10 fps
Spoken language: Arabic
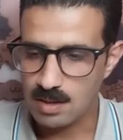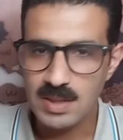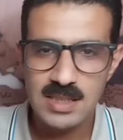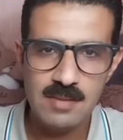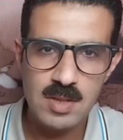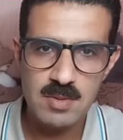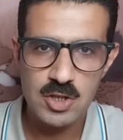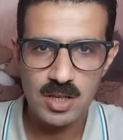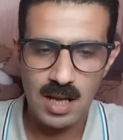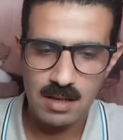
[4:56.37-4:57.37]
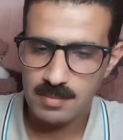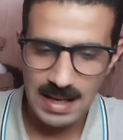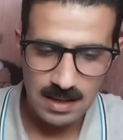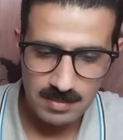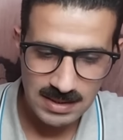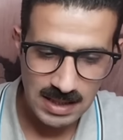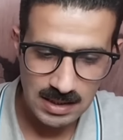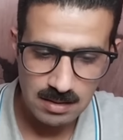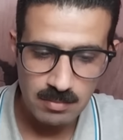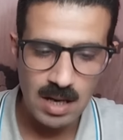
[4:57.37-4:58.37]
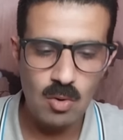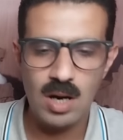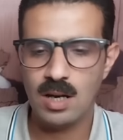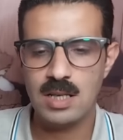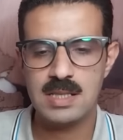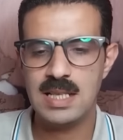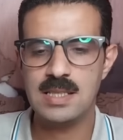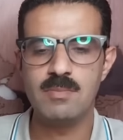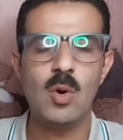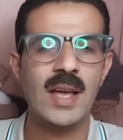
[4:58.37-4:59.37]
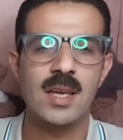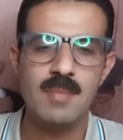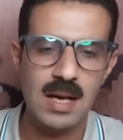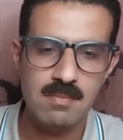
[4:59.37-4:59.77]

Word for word: طب ما انت يا ابني بتشعل الحرب العالميه الثالثه ما هو خلاص لازم نواجه بقى